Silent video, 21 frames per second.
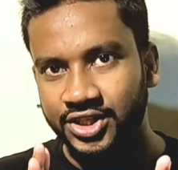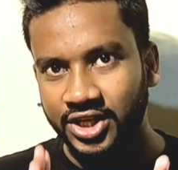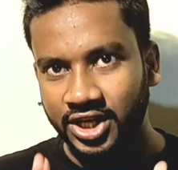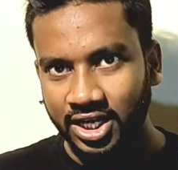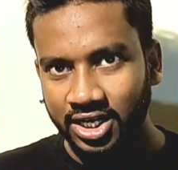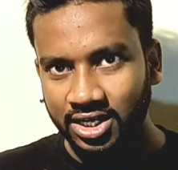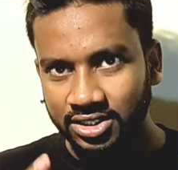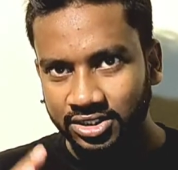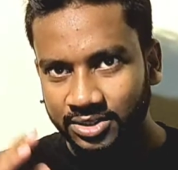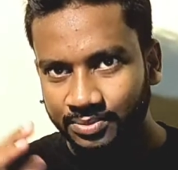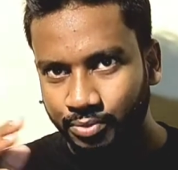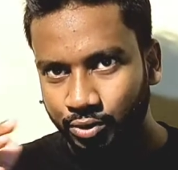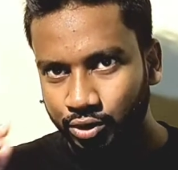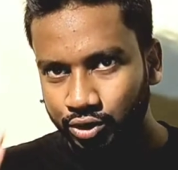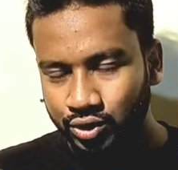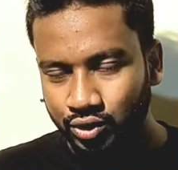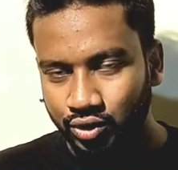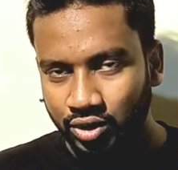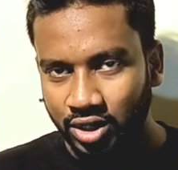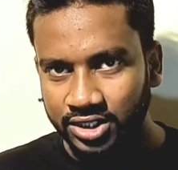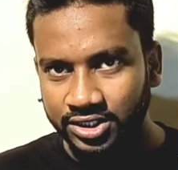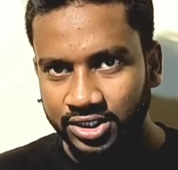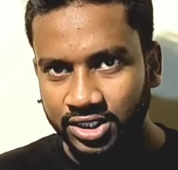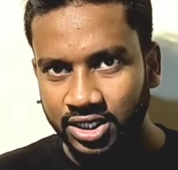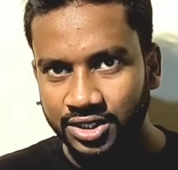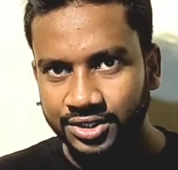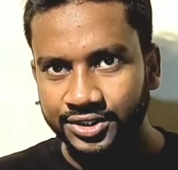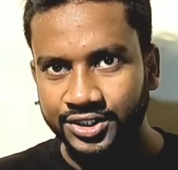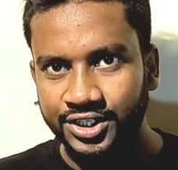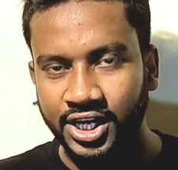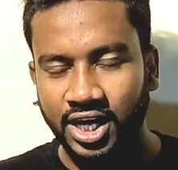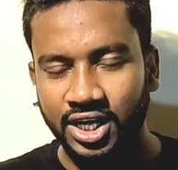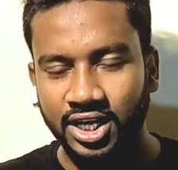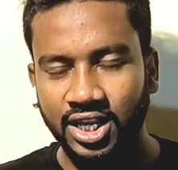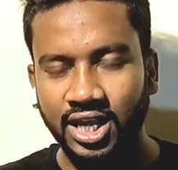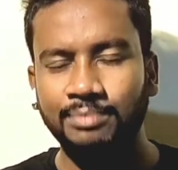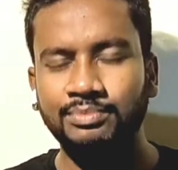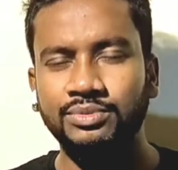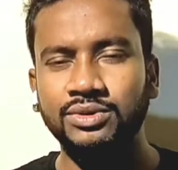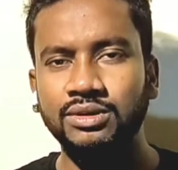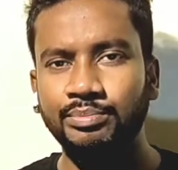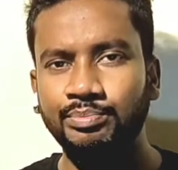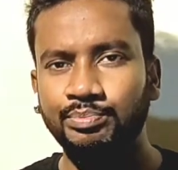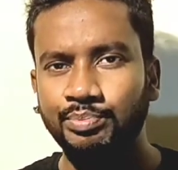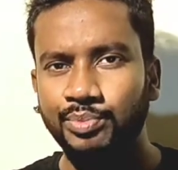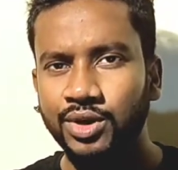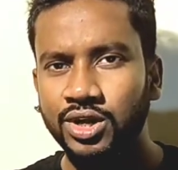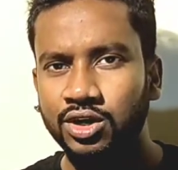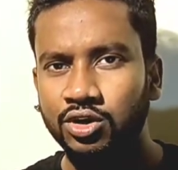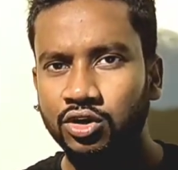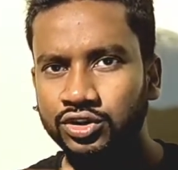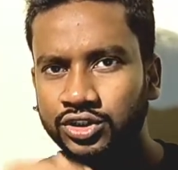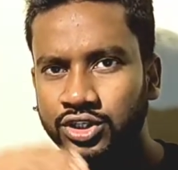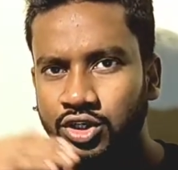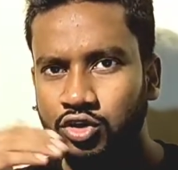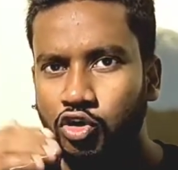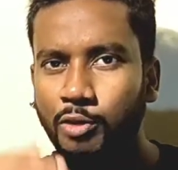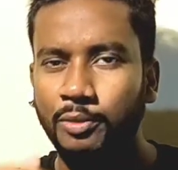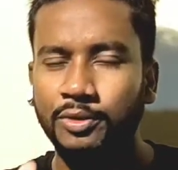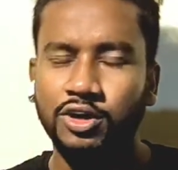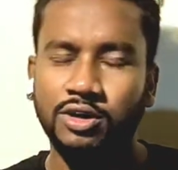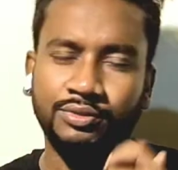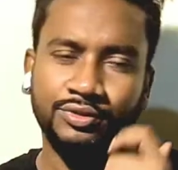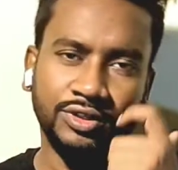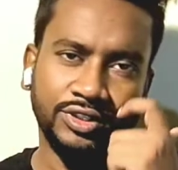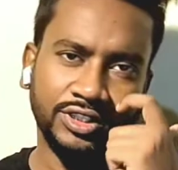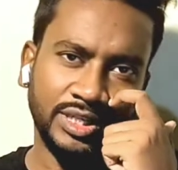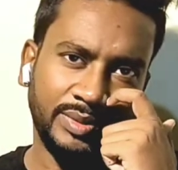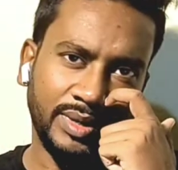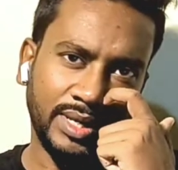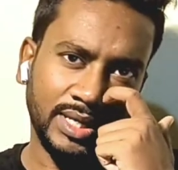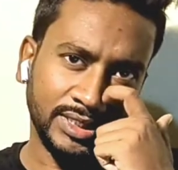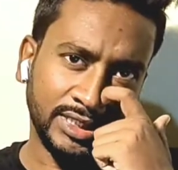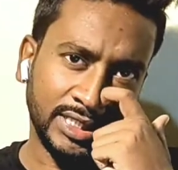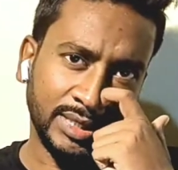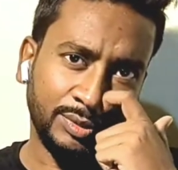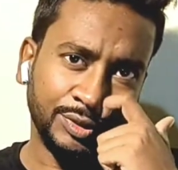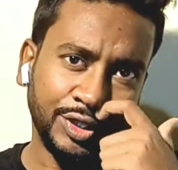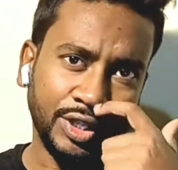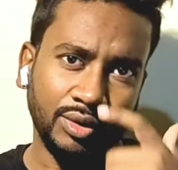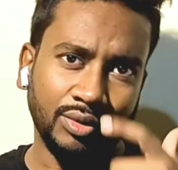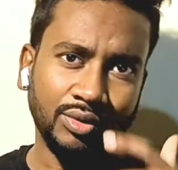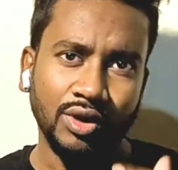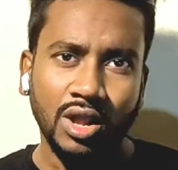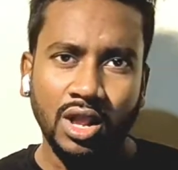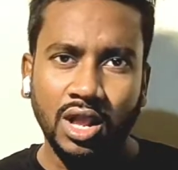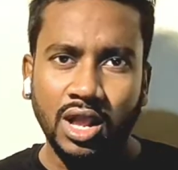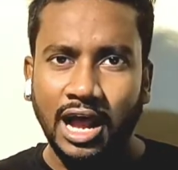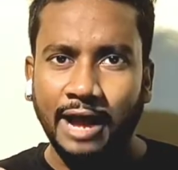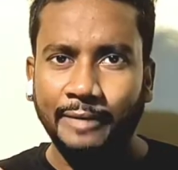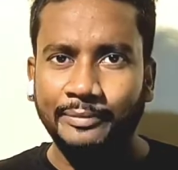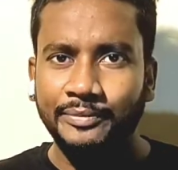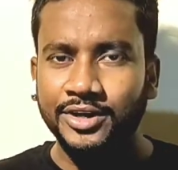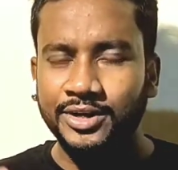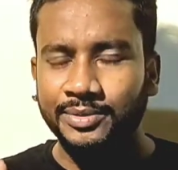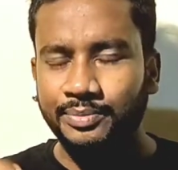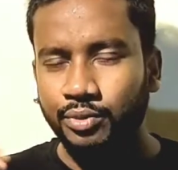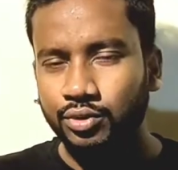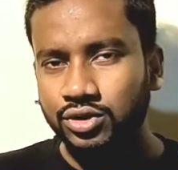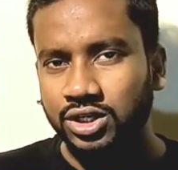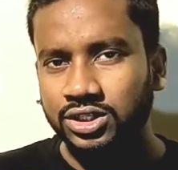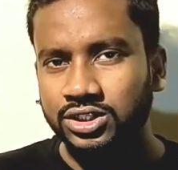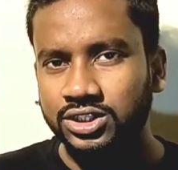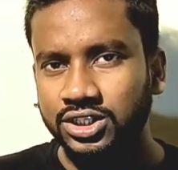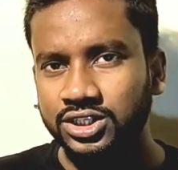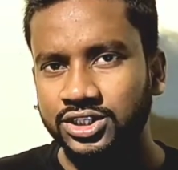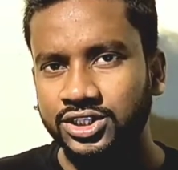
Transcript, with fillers: সেখানে যে পোস্টগুলো আছে সেখানে আপনি যে কমেন্ট অপশন যাবেন যেমন ধরুন আপনি একটা প্রোডাক্ট